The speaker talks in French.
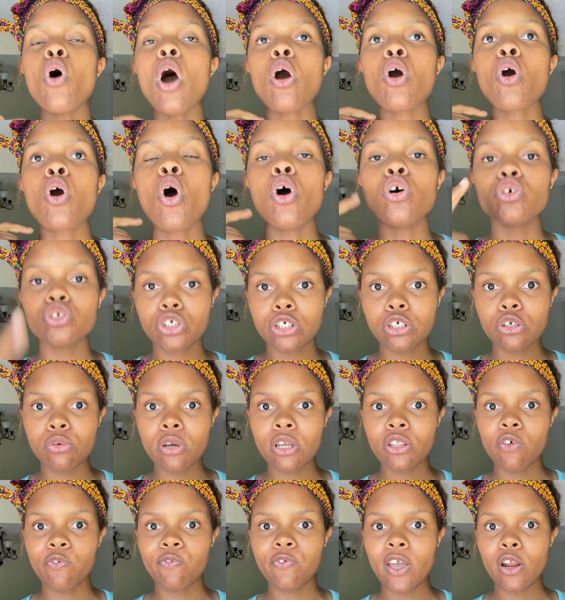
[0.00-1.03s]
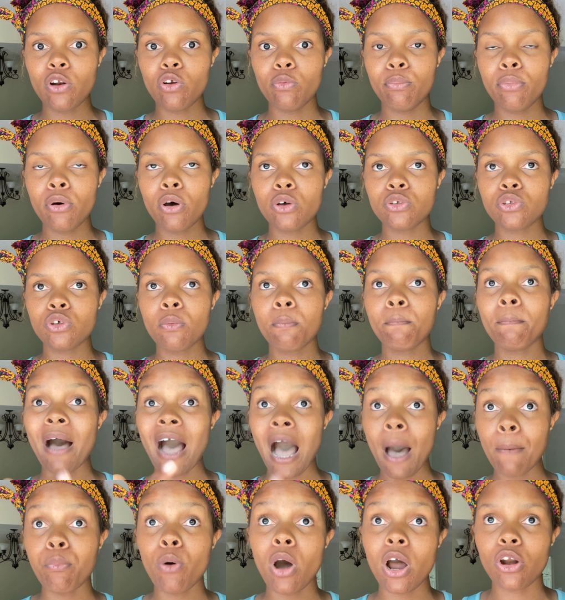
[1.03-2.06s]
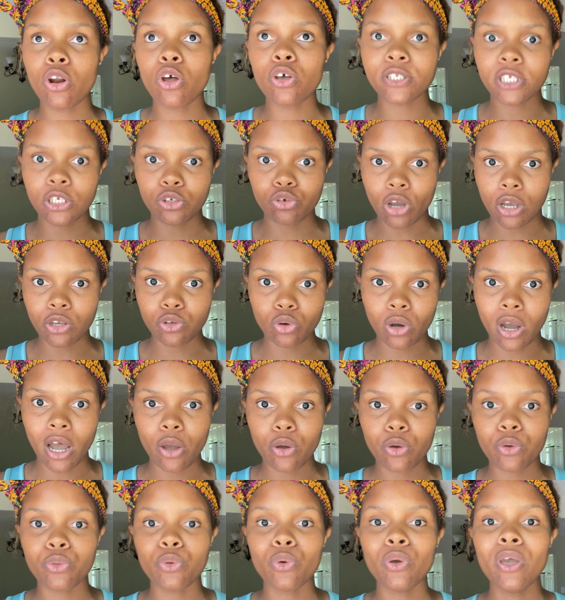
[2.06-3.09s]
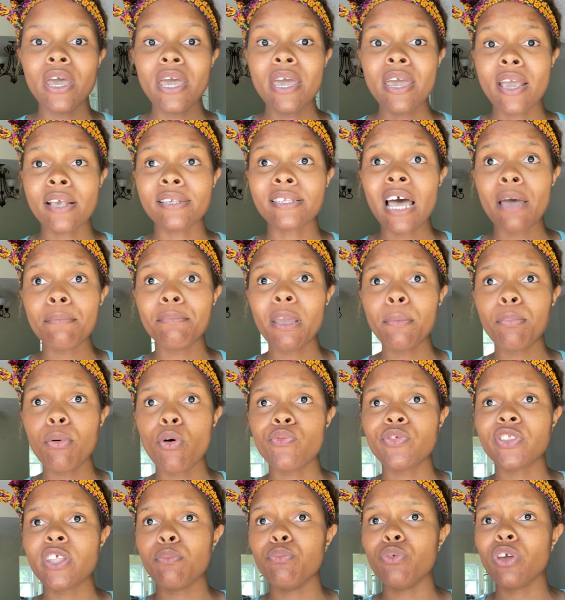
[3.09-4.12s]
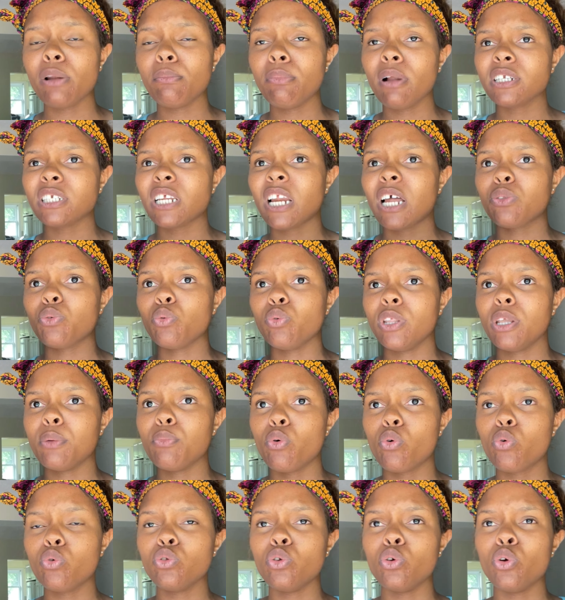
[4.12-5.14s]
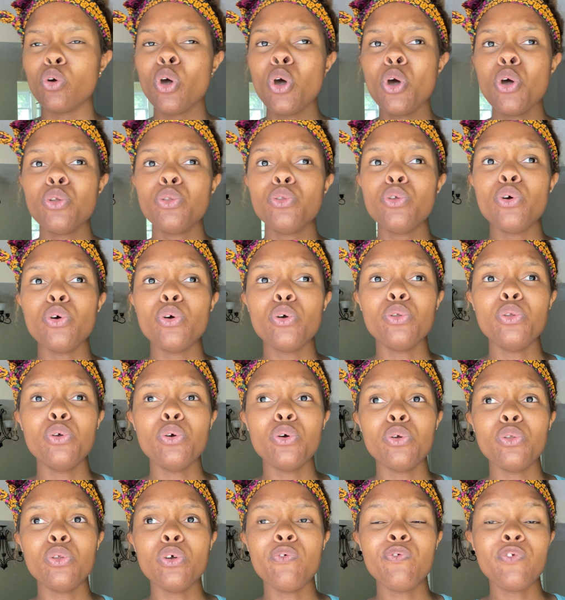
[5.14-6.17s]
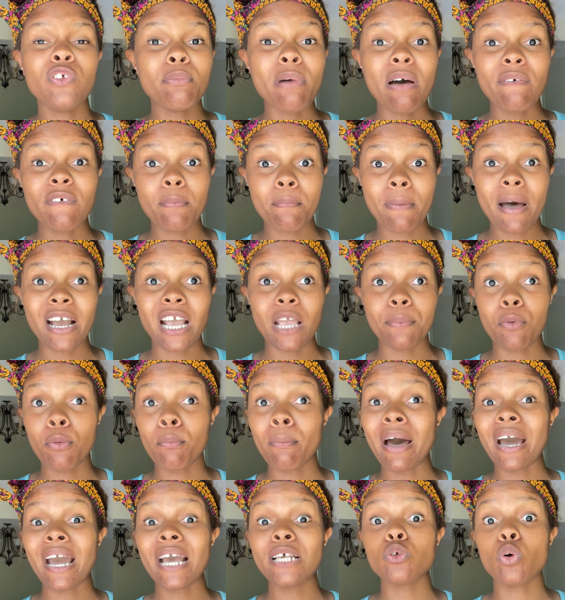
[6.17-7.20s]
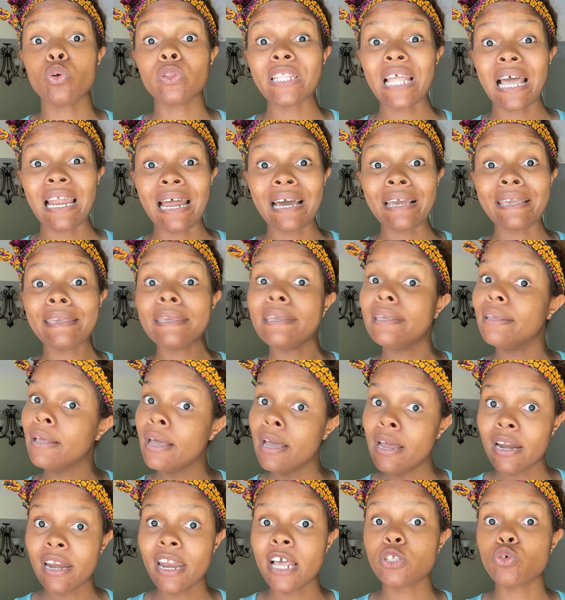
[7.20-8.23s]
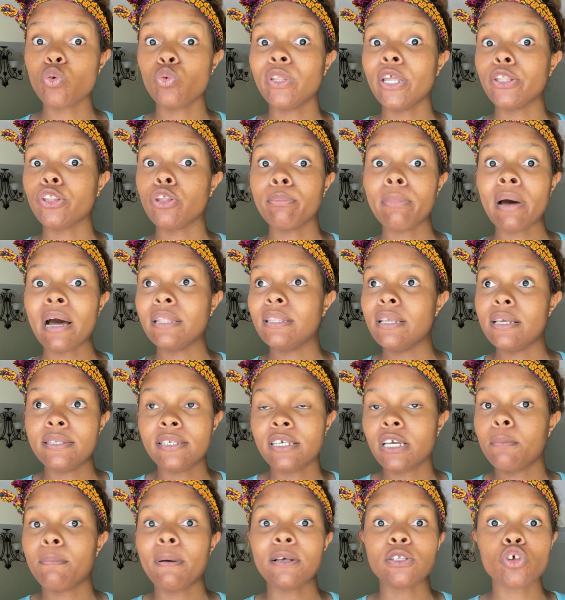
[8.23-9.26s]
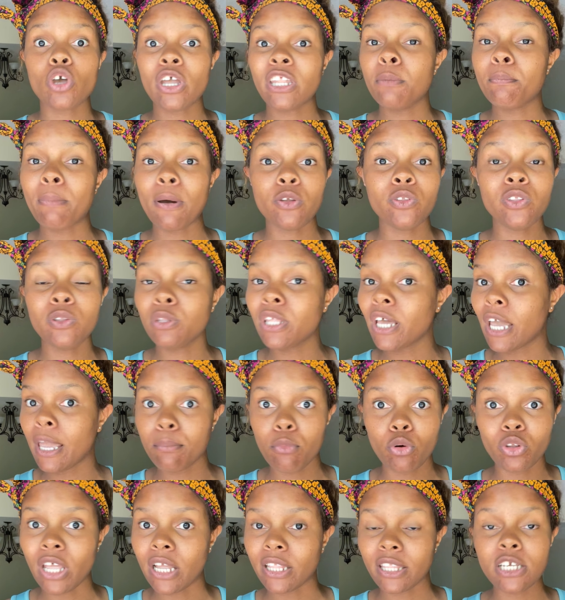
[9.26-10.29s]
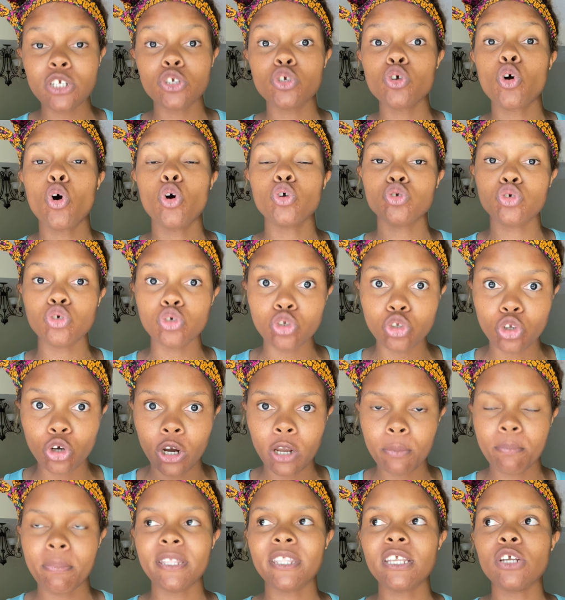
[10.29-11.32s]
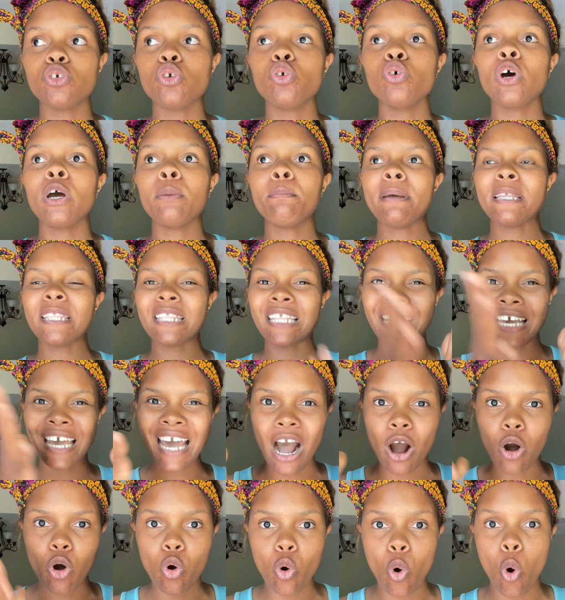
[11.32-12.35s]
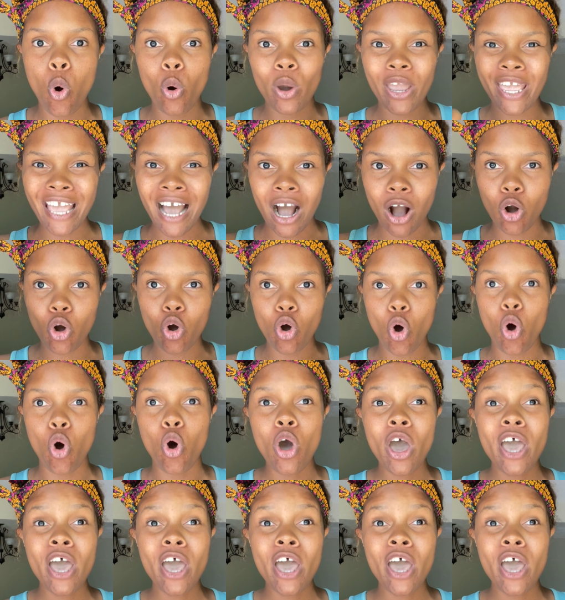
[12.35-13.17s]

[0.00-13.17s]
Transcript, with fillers: continuer de faire le buzz par rapport à leur situation à eux deux. Et ça a bien profité. Miguel Blanche, elle a tourné beaucoup de, de, de, films avec Pâques et pour malgré son talent qui laisse honnêtement à désirer parce qu'elle n'est pas une très bonne actrice. Je continue de répéter, je le répéterai encore et encore.